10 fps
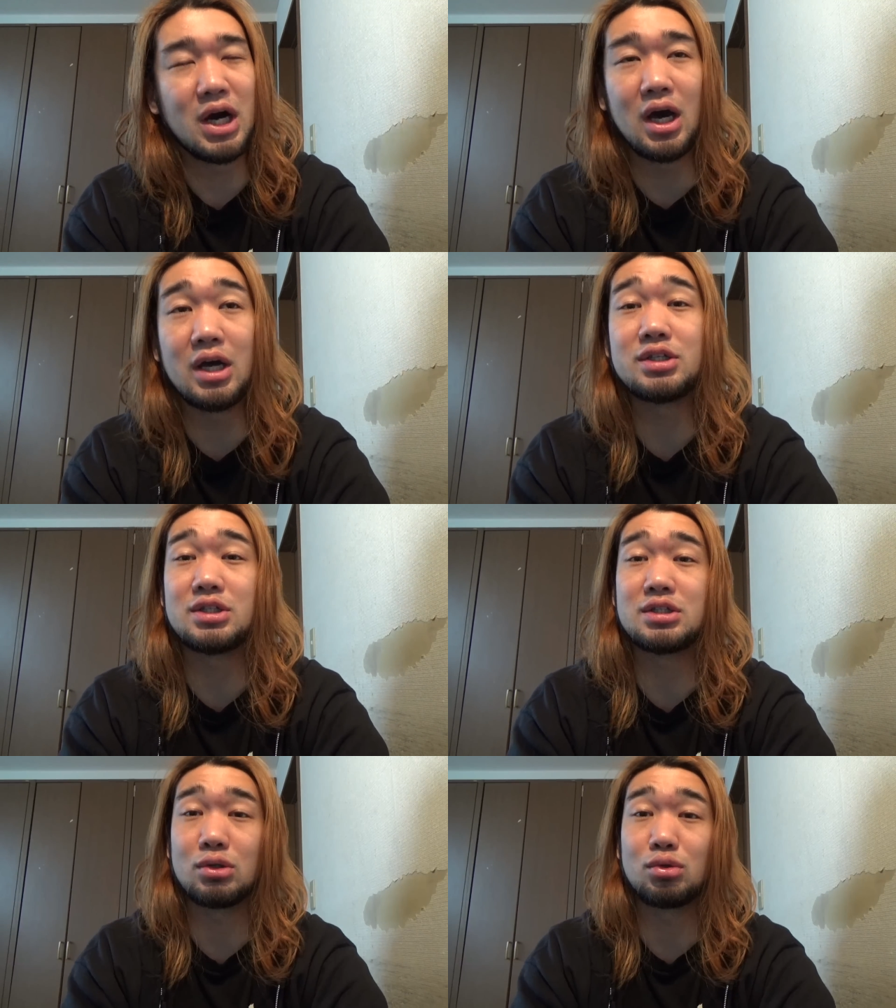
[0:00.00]
配
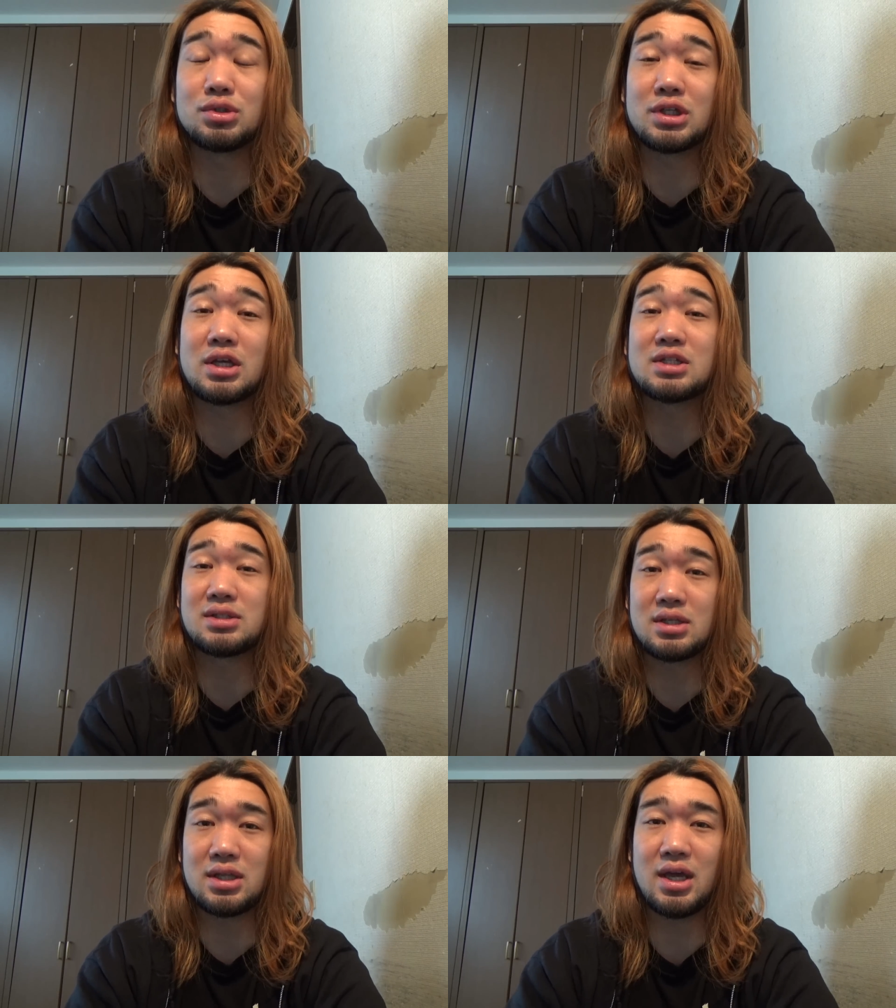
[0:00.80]
信者を突撃さ
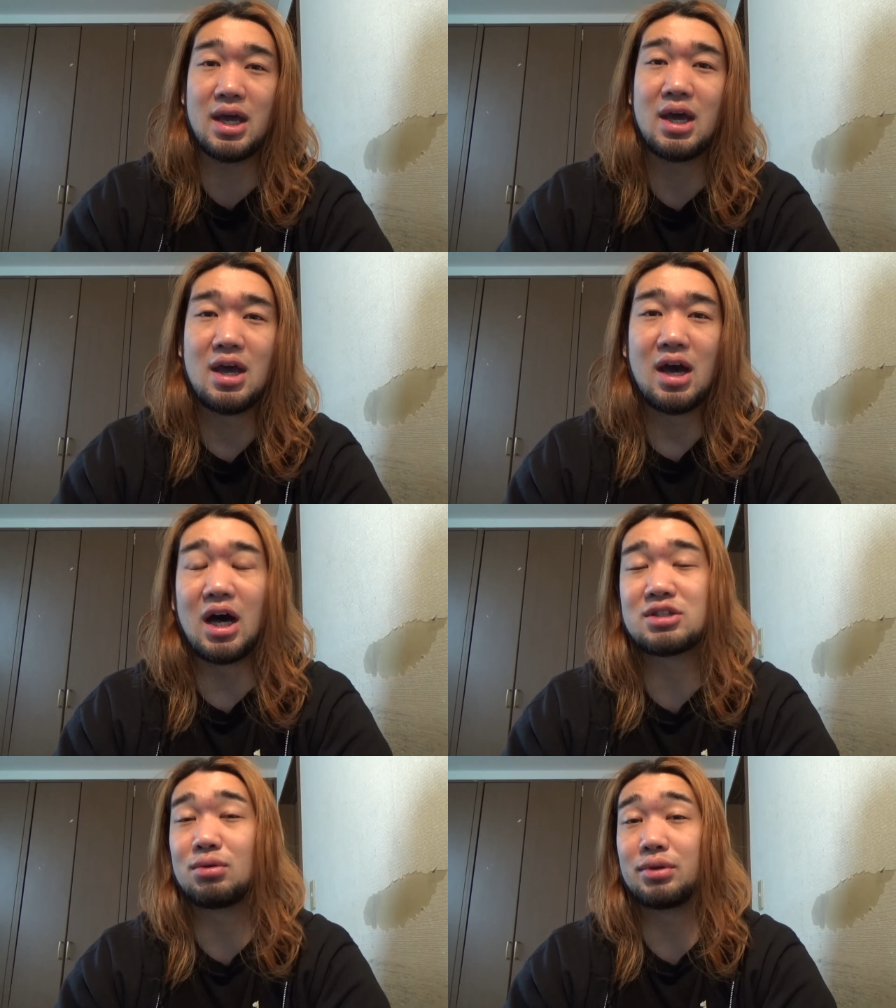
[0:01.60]
せて
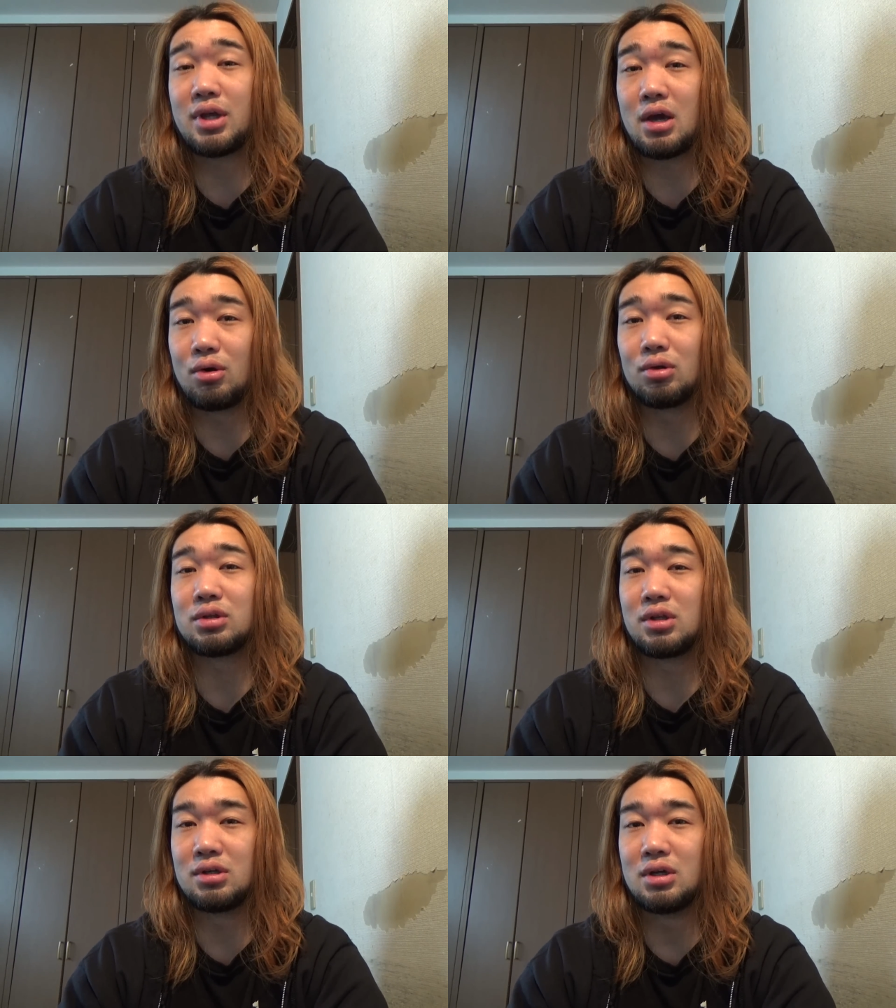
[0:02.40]
遊んでやろ
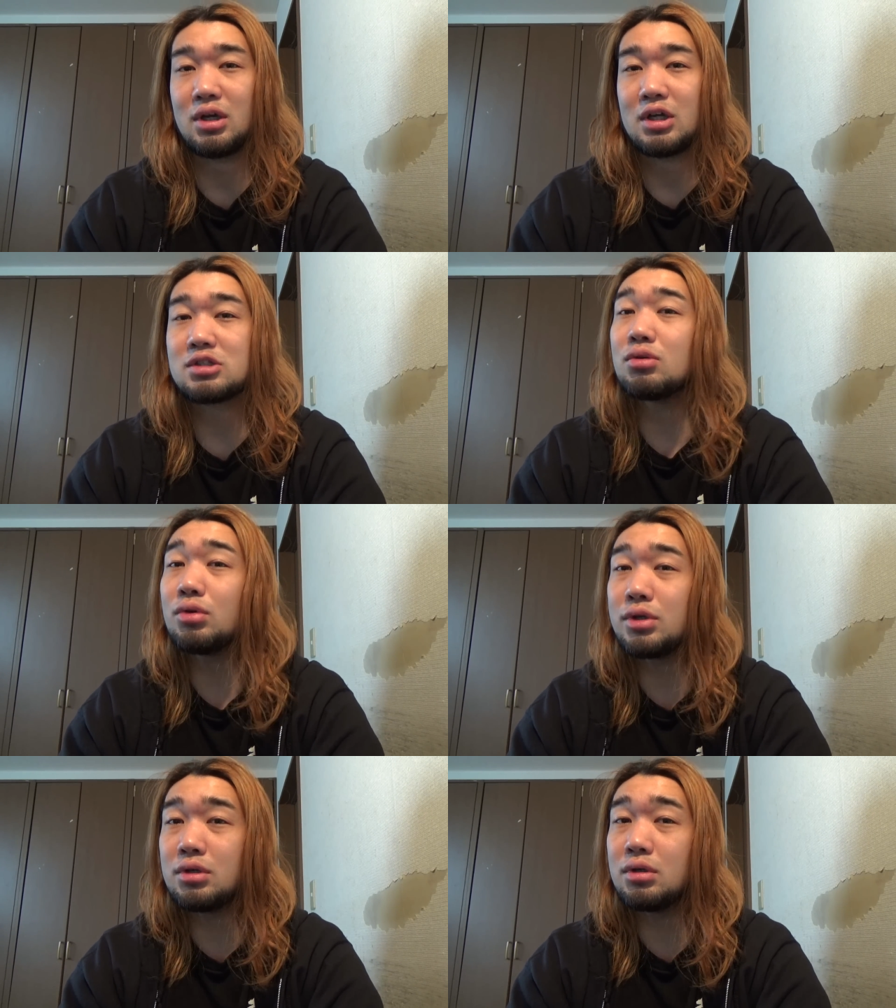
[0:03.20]
うっていう、
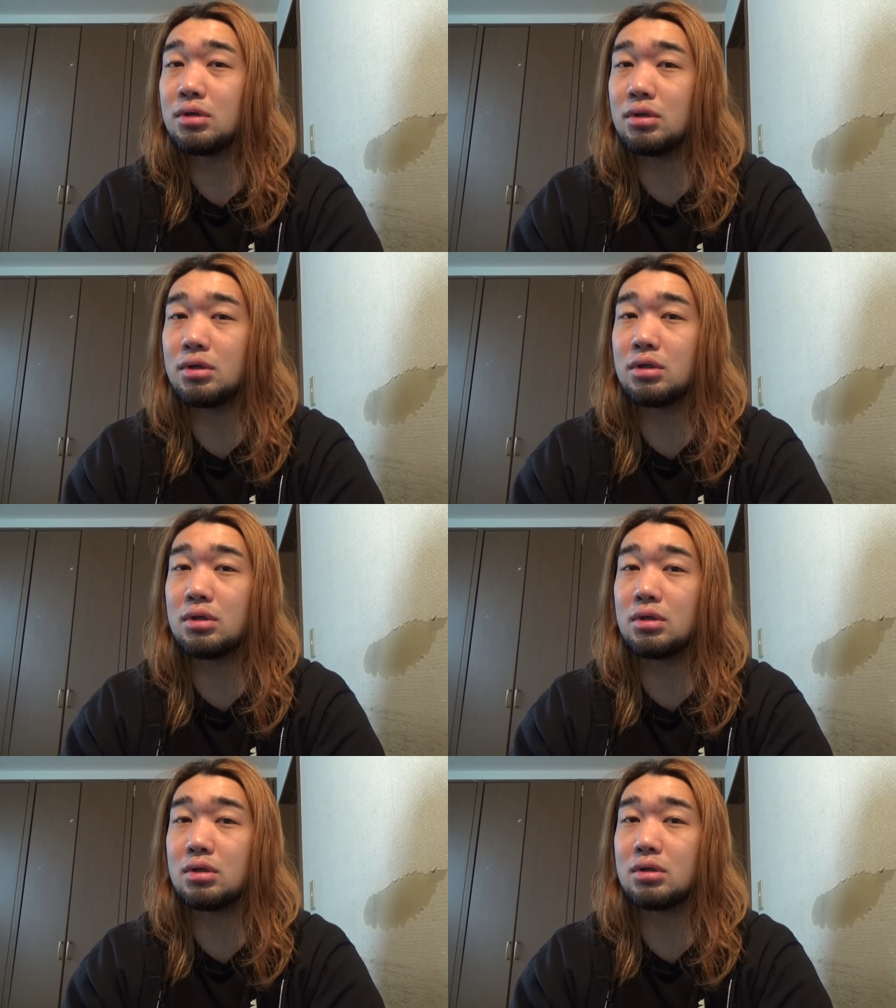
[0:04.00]
そう
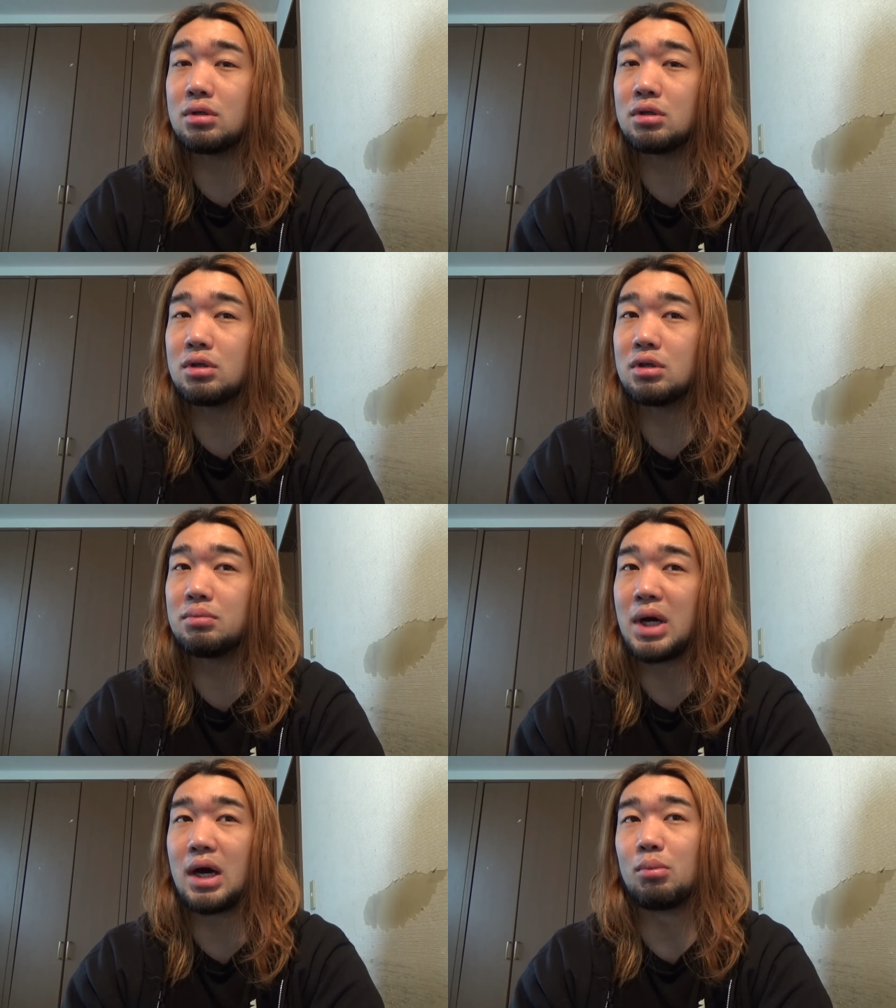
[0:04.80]
いう、
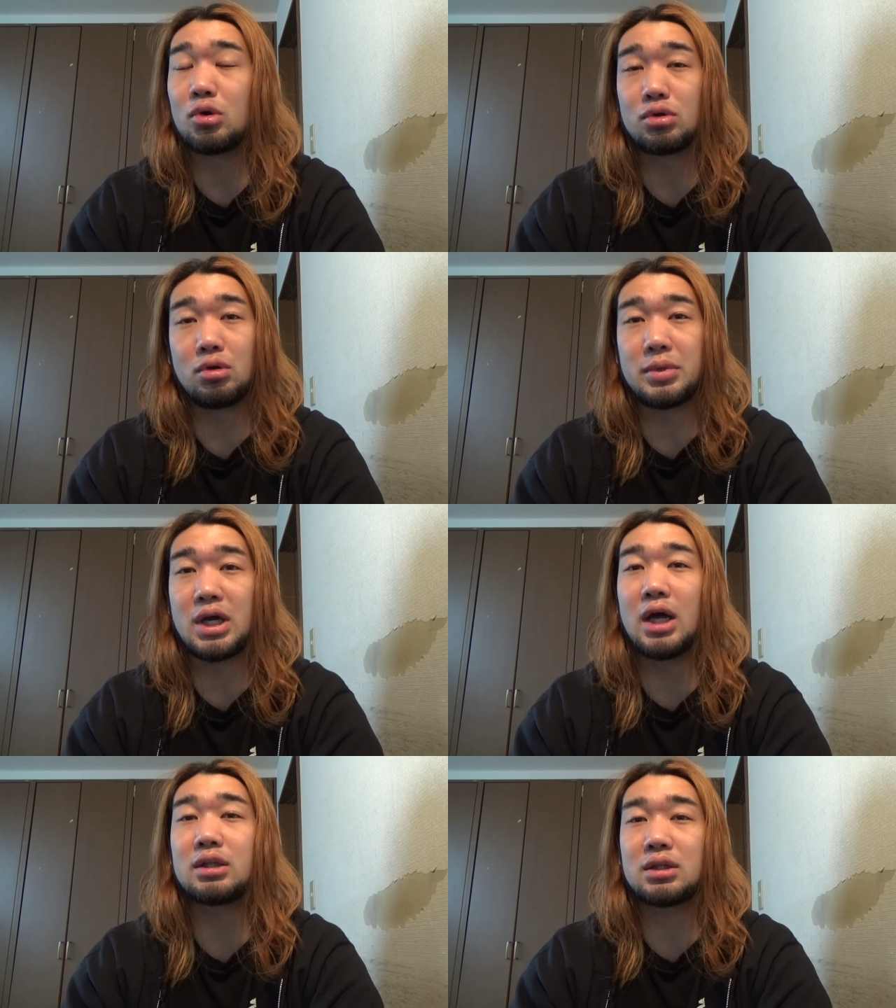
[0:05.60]
目論み
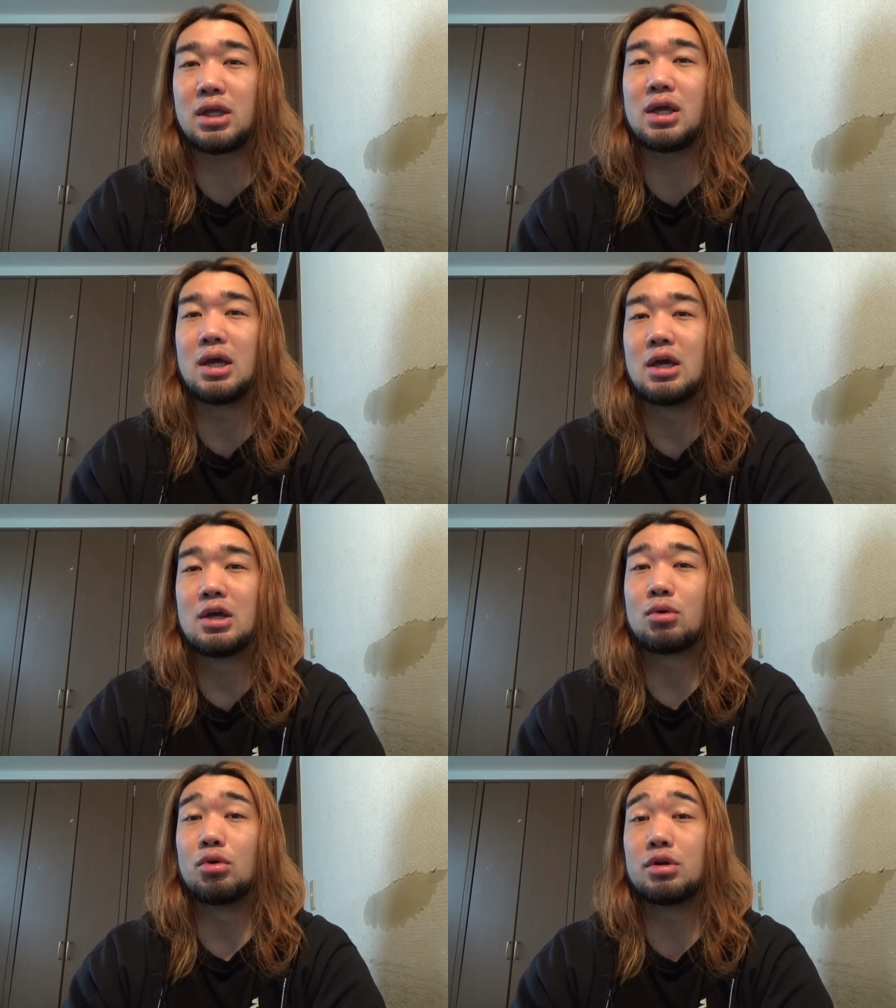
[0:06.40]
があって、
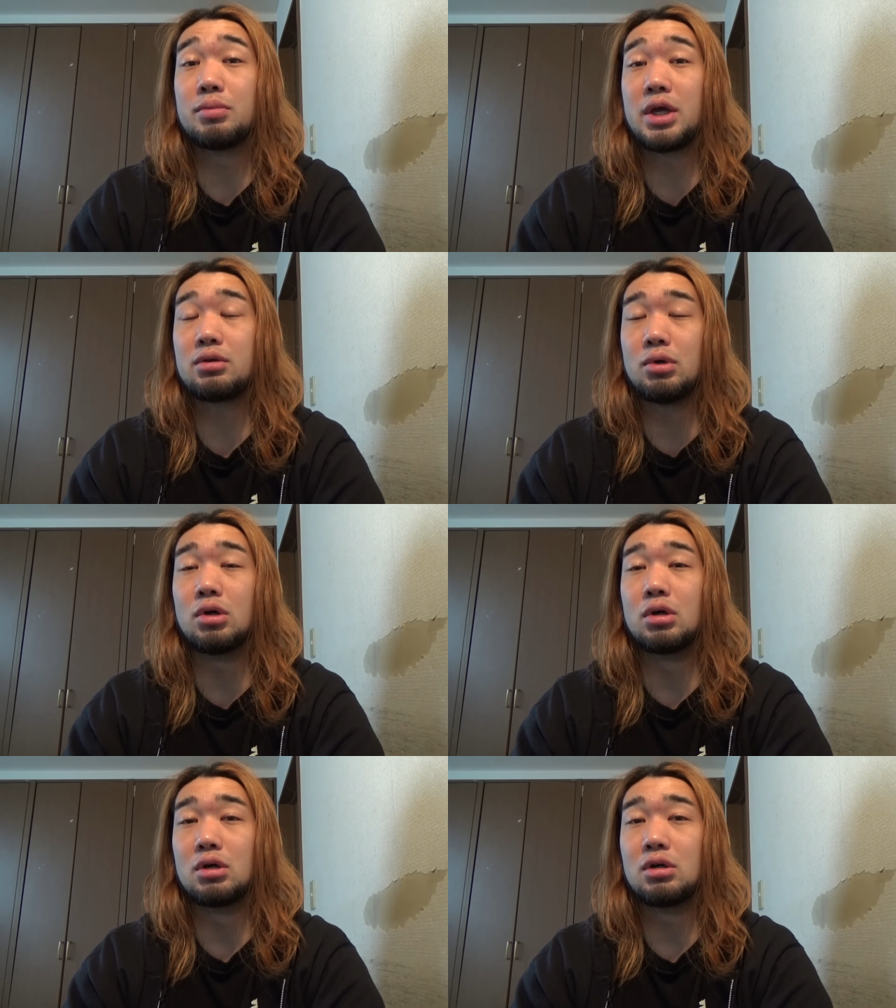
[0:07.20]
こういうメール
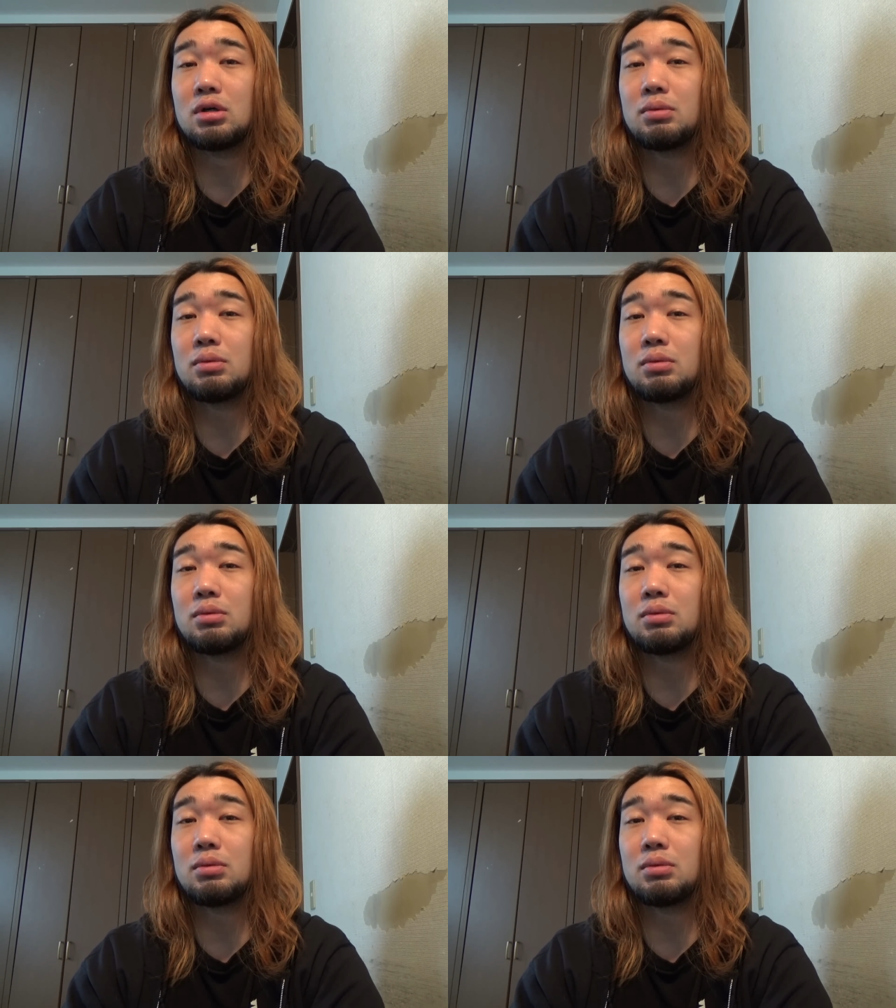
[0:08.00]
を、